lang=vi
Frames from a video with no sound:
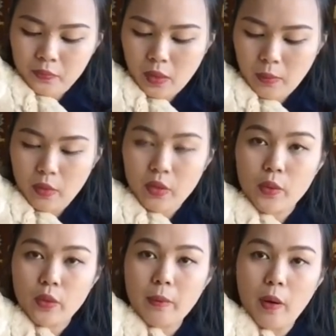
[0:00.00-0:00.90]
Nhưng mà có
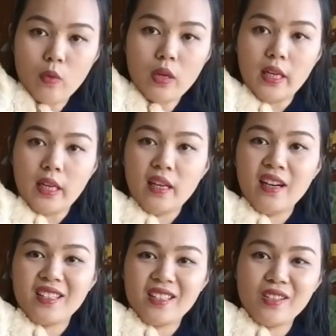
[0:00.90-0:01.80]
điều cái mẫu này thì nó
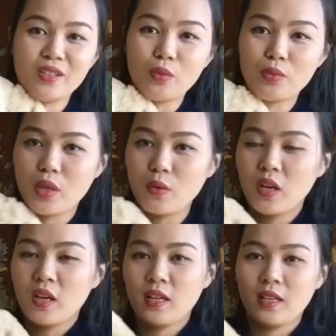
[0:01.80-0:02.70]
hơi xưa một chút xíu.
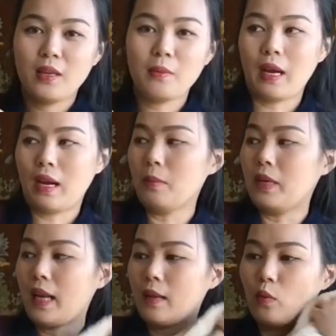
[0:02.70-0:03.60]
Nhưng mà ở
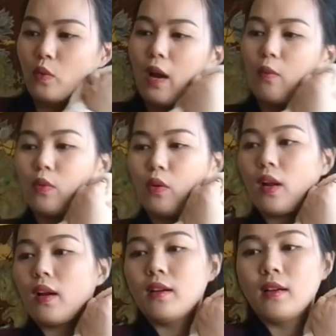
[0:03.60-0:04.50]
bên đây mùa đông rồi
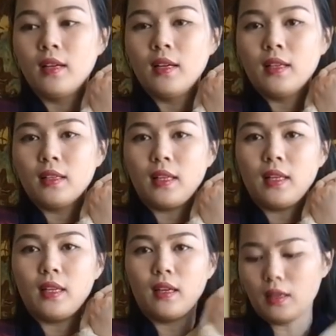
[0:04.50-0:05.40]
đó,
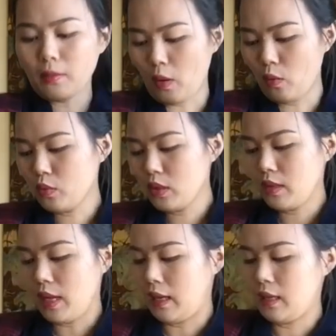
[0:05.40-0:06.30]
thì những cái mẫu như
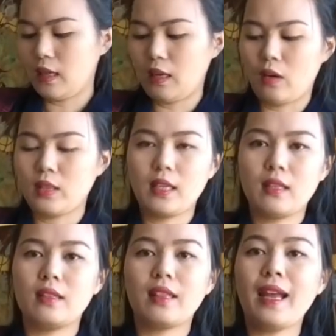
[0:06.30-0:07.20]
vậy thì họ sẽ
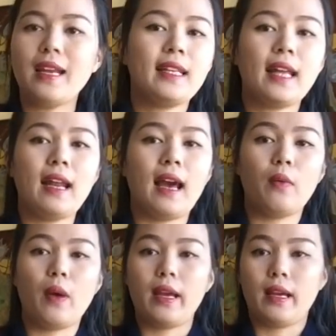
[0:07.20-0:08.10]
tái đi tái lại
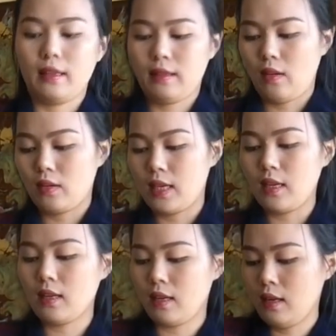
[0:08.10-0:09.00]
hoài à. Họ
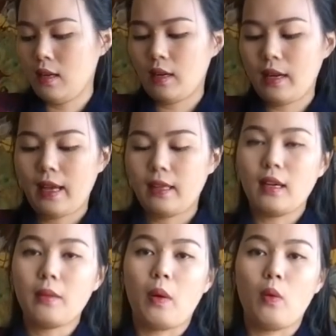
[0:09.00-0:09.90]
sẽ ra những
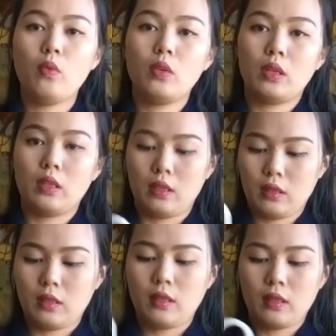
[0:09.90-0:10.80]
cái mẫu
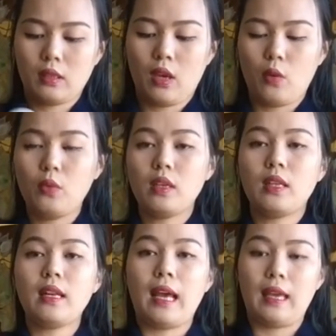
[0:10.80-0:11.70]
kiểu như
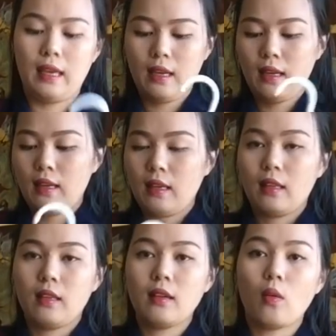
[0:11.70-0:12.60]
thế này,
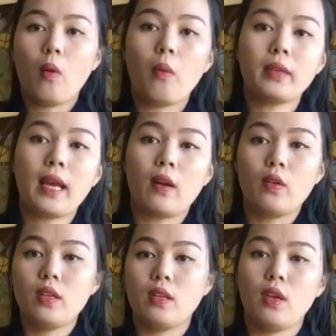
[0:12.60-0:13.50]
chứ cũng không có thay
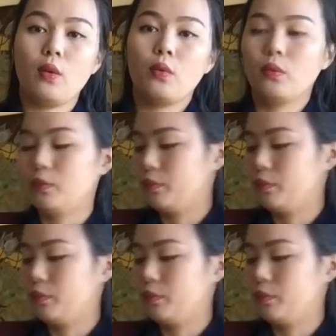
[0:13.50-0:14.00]
đổi gì nhiều.